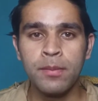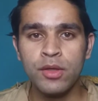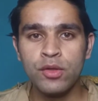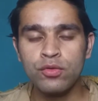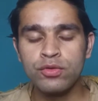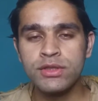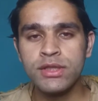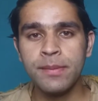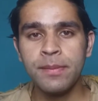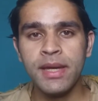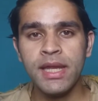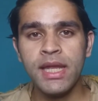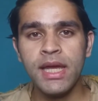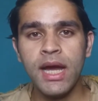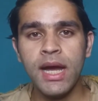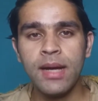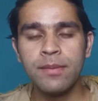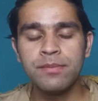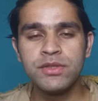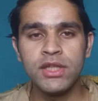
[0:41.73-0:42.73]
बट उससे पहले
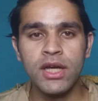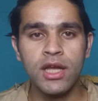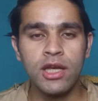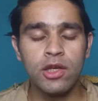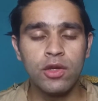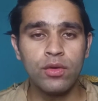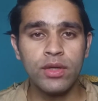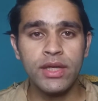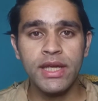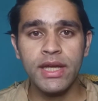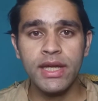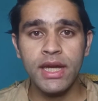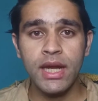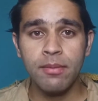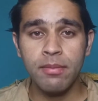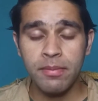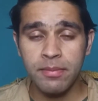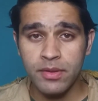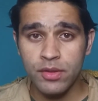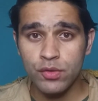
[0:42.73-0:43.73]
आप जान लो कि अगर
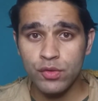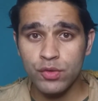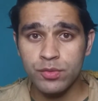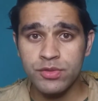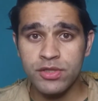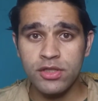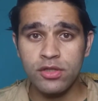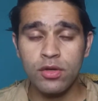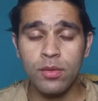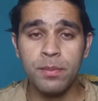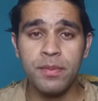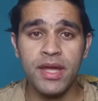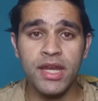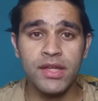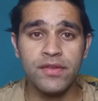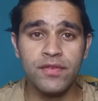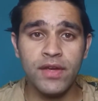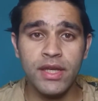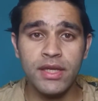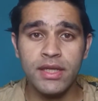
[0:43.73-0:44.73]
आप अपने यूट्यूब चैनल को
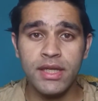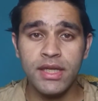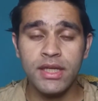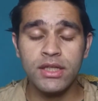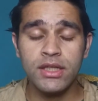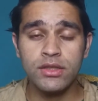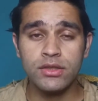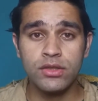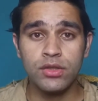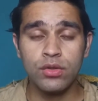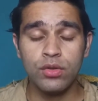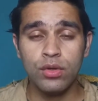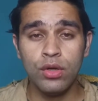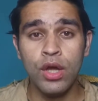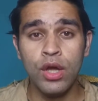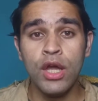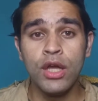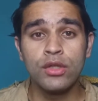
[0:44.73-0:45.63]
वेरीफाई नहीं करते हो